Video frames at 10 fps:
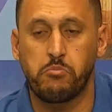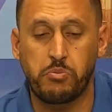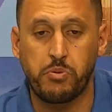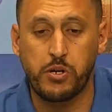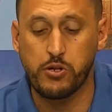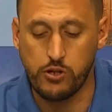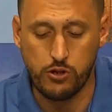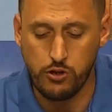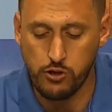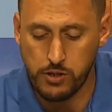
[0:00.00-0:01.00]
Por,
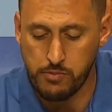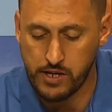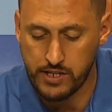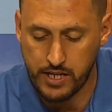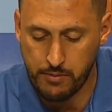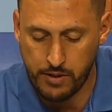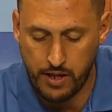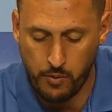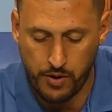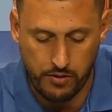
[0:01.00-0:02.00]
no, sé por qué se tienen que
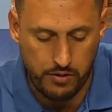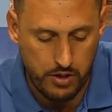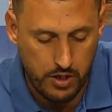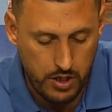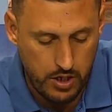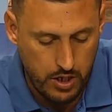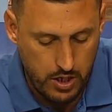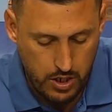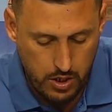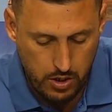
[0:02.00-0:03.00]
poner de acuerdo
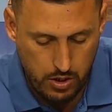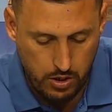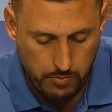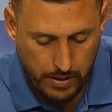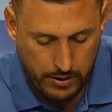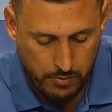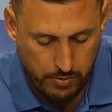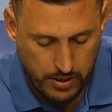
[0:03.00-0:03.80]
los partidos